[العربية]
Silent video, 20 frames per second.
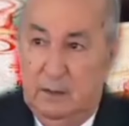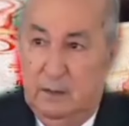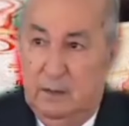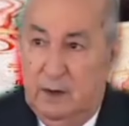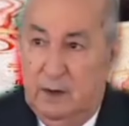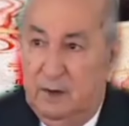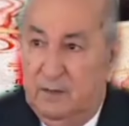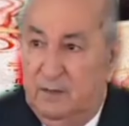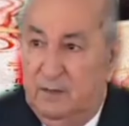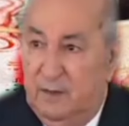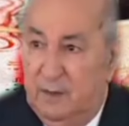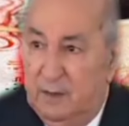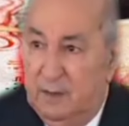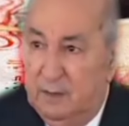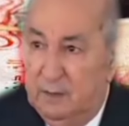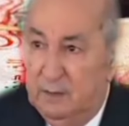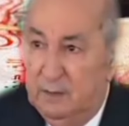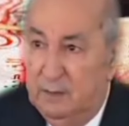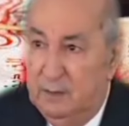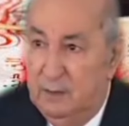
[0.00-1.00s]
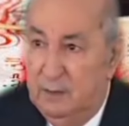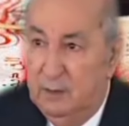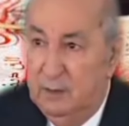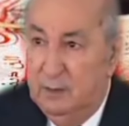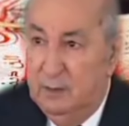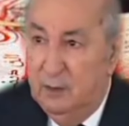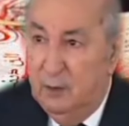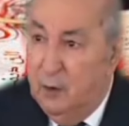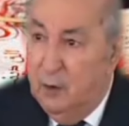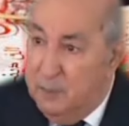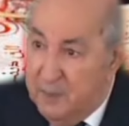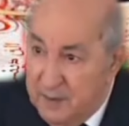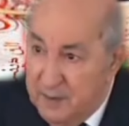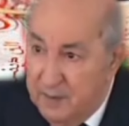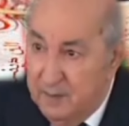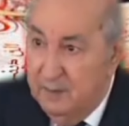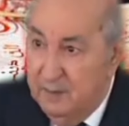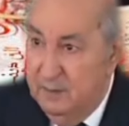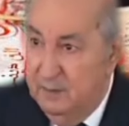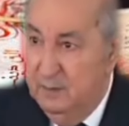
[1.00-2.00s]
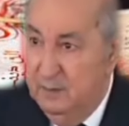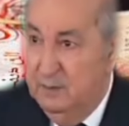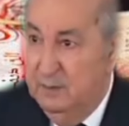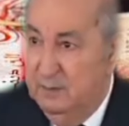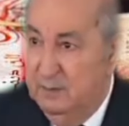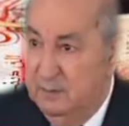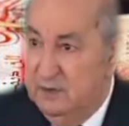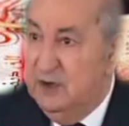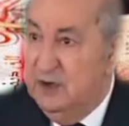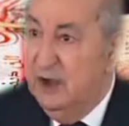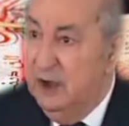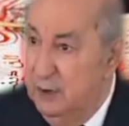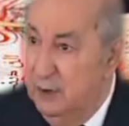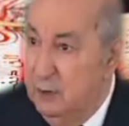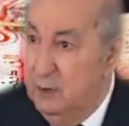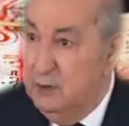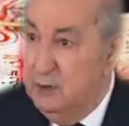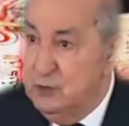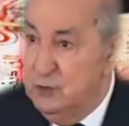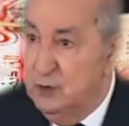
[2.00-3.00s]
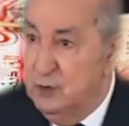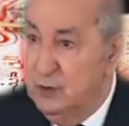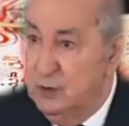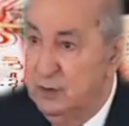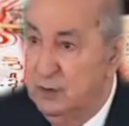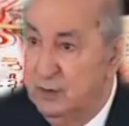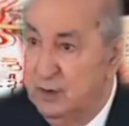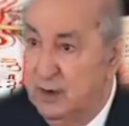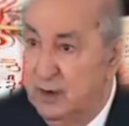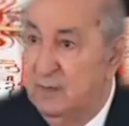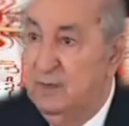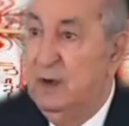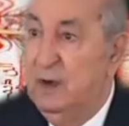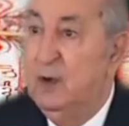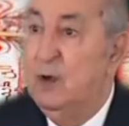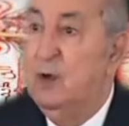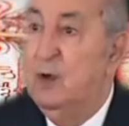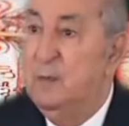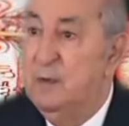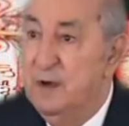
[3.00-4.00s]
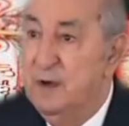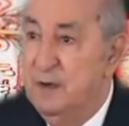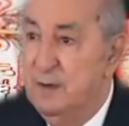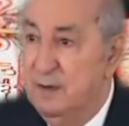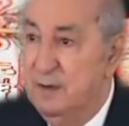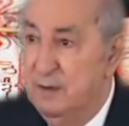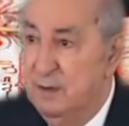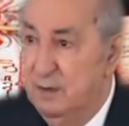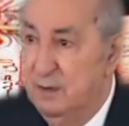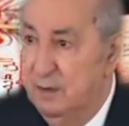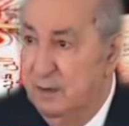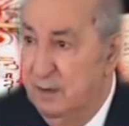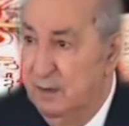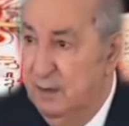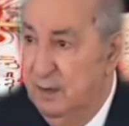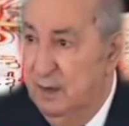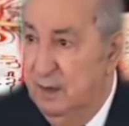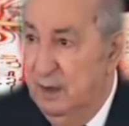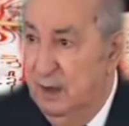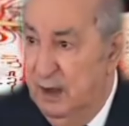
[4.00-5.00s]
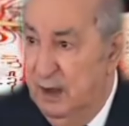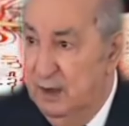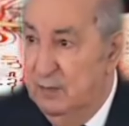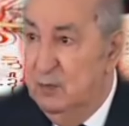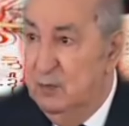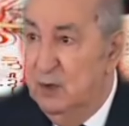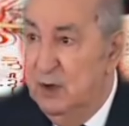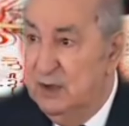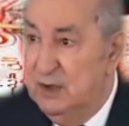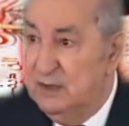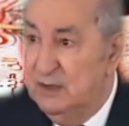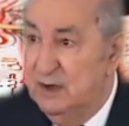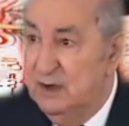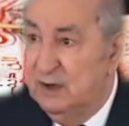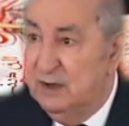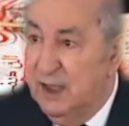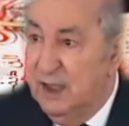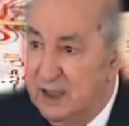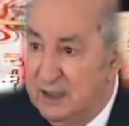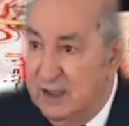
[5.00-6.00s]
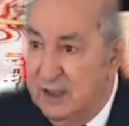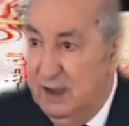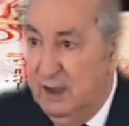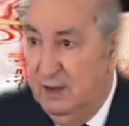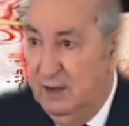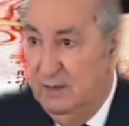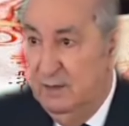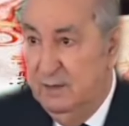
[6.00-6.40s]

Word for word: رفع الغبن شغل الأجور، رفع الغبن المواطن الكادح